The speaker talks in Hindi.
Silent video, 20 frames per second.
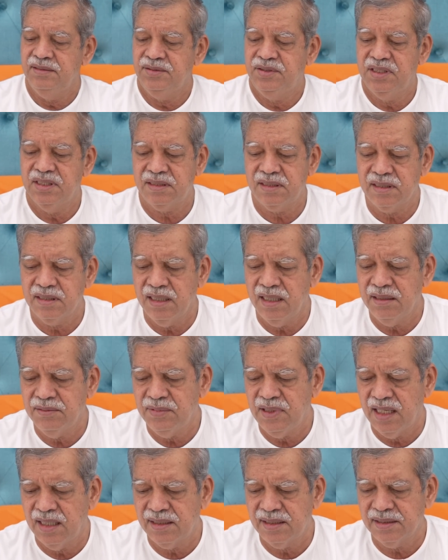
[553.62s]
जितना
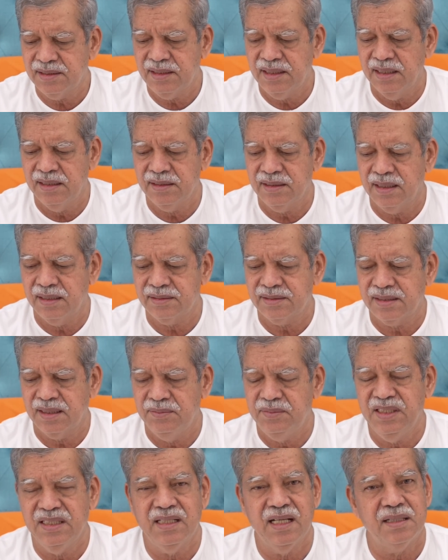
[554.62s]
भारत के अंदर
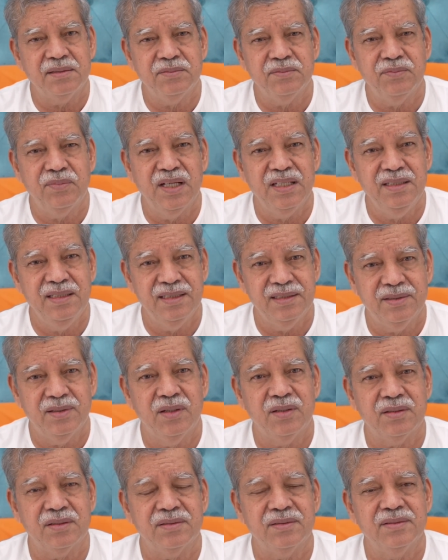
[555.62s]
सभी धर्म पल्लित
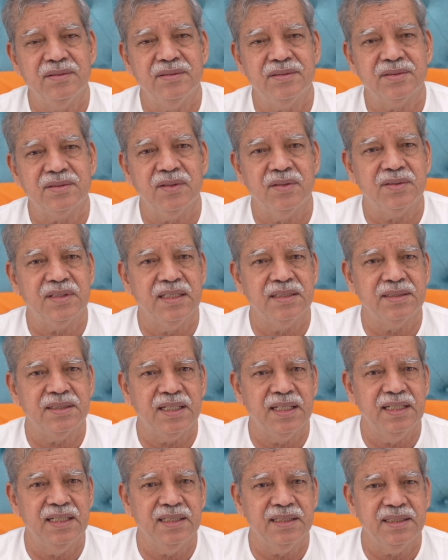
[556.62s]
और
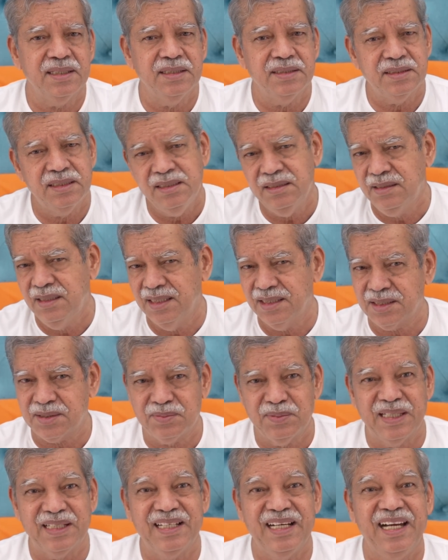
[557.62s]
स्वतंत्र है किसी
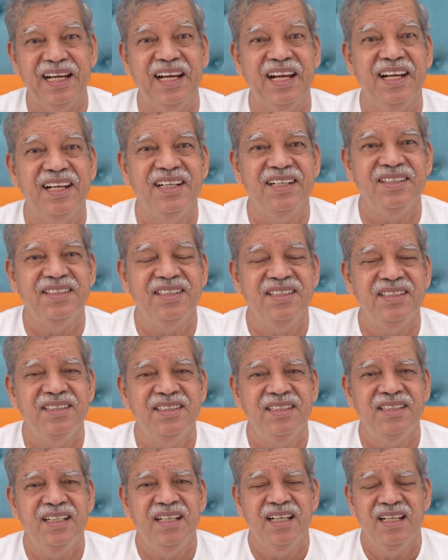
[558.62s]
देश में नहीं है
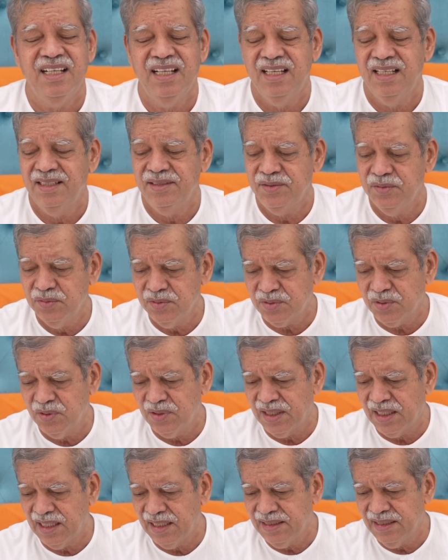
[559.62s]
यूं तो
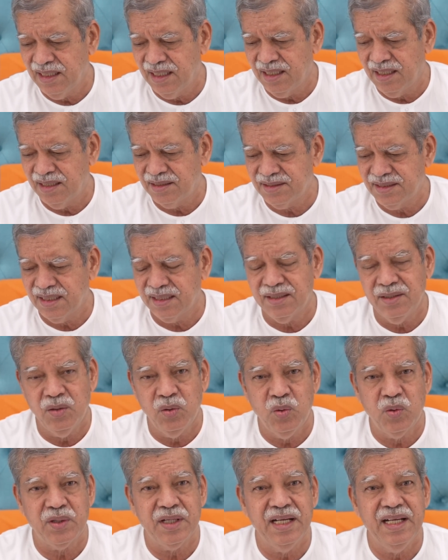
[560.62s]
लड़ाइयाँ हर जगह
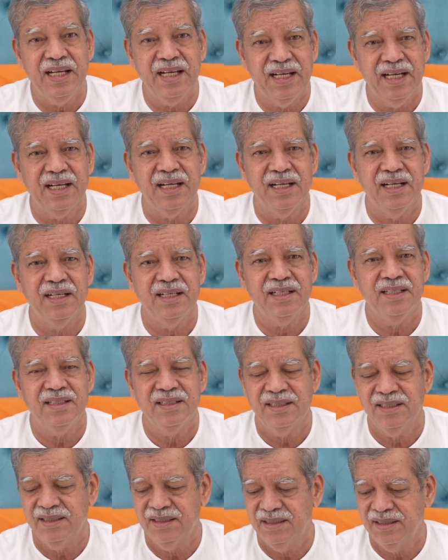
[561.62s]
हो रही हैं
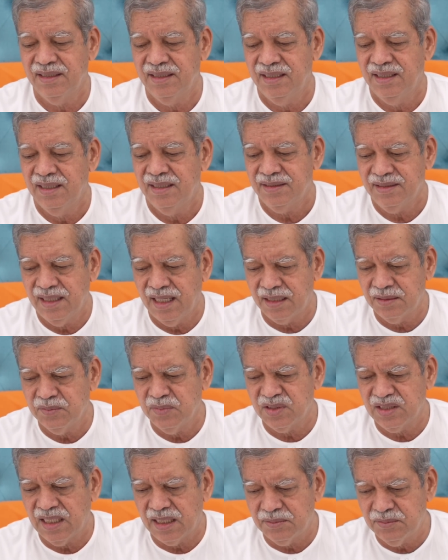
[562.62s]

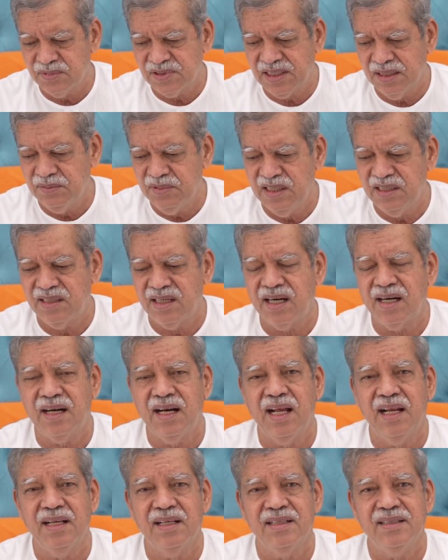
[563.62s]
धर्म धर्म से भी लड़
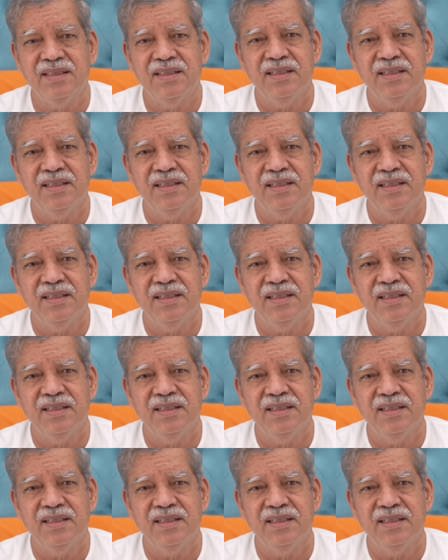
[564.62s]
रहा है